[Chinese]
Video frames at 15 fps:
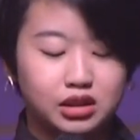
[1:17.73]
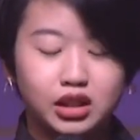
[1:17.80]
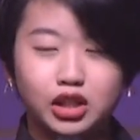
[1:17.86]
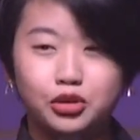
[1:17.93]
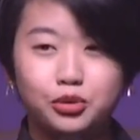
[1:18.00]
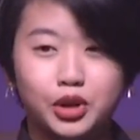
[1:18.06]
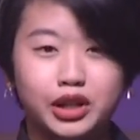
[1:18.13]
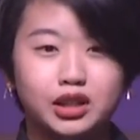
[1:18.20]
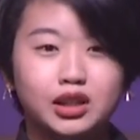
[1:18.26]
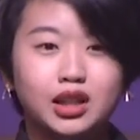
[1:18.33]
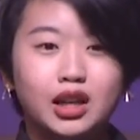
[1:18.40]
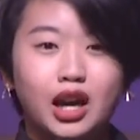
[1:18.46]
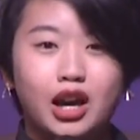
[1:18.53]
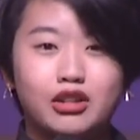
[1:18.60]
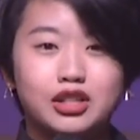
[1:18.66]
的定位，
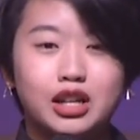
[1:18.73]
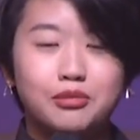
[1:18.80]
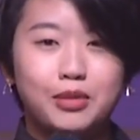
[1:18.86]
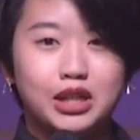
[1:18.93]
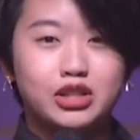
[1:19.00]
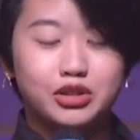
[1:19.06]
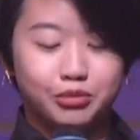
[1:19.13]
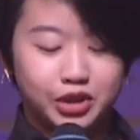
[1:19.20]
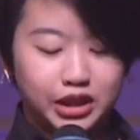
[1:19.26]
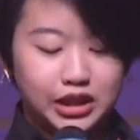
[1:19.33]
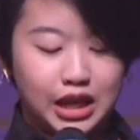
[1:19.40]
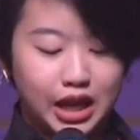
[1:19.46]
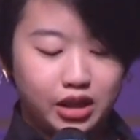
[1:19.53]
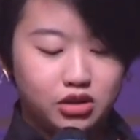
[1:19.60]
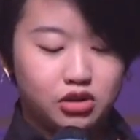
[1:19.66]
好像没什么
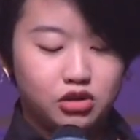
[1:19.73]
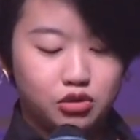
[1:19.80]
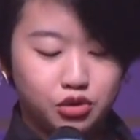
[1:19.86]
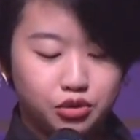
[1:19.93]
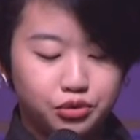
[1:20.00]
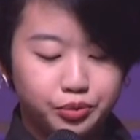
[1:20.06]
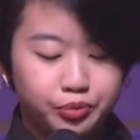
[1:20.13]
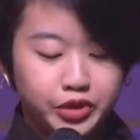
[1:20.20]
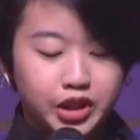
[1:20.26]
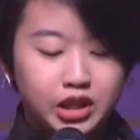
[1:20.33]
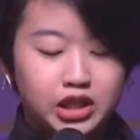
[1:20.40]
厉害之处，